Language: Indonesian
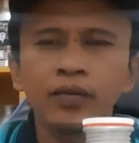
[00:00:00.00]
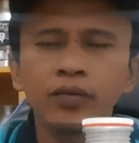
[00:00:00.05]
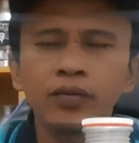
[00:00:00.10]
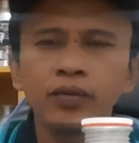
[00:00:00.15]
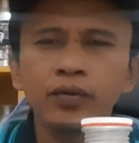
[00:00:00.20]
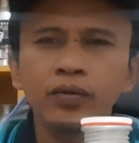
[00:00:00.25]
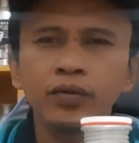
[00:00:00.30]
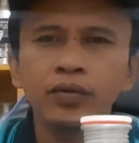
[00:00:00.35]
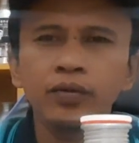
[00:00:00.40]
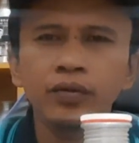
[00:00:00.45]

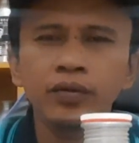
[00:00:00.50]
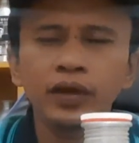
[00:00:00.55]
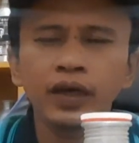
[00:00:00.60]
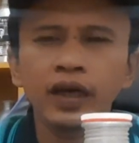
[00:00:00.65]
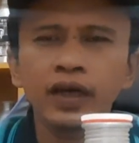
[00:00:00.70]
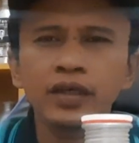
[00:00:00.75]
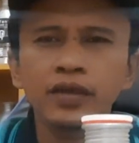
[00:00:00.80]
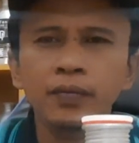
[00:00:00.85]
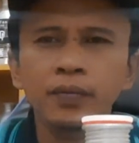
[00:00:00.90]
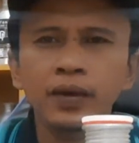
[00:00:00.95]
Untuk
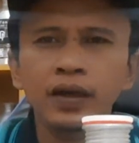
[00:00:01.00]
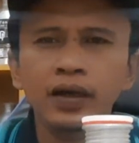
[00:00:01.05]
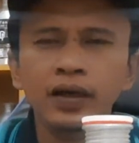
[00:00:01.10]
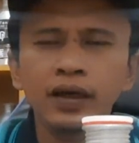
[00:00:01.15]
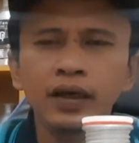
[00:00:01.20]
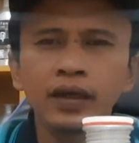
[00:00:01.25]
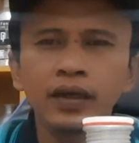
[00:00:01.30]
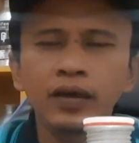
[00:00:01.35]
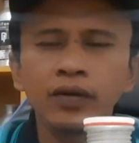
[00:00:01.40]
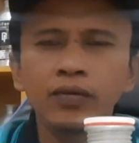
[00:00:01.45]
daya sebar
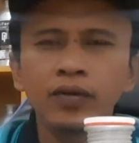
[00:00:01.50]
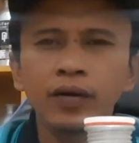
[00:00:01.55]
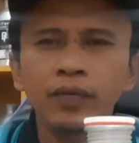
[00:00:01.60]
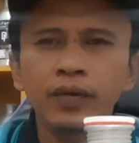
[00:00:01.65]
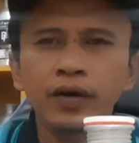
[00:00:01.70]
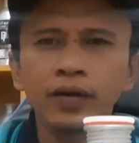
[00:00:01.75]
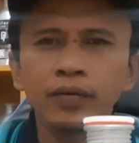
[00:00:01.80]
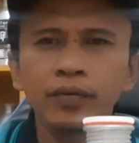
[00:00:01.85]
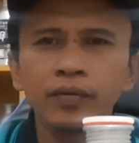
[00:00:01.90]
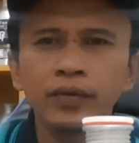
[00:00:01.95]
dari kedua
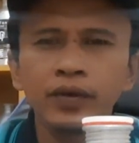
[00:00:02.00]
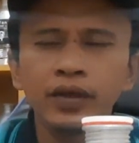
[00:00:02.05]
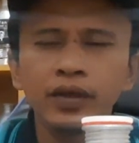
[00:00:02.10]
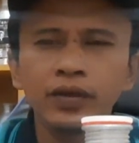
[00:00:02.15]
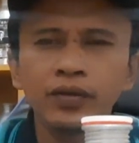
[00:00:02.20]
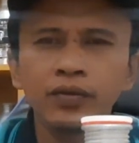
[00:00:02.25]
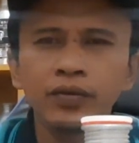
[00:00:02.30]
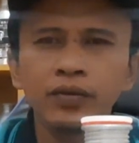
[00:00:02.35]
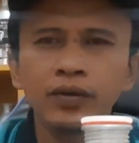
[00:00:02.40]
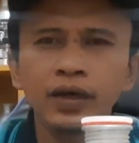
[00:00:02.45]
parfum
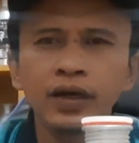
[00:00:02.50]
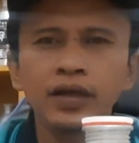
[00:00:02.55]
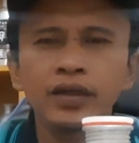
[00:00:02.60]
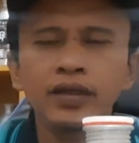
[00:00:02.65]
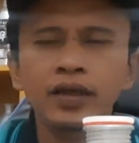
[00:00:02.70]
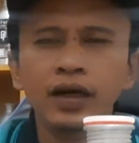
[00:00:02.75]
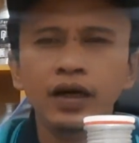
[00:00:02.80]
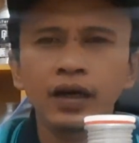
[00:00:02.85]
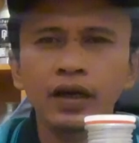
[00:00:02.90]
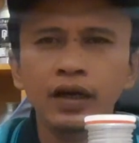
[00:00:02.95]
ini juga
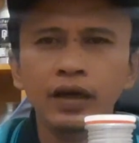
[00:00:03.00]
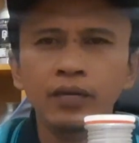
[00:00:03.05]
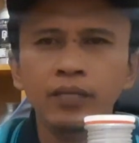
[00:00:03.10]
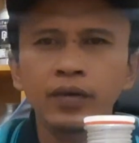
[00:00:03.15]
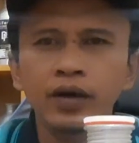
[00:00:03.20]
sangat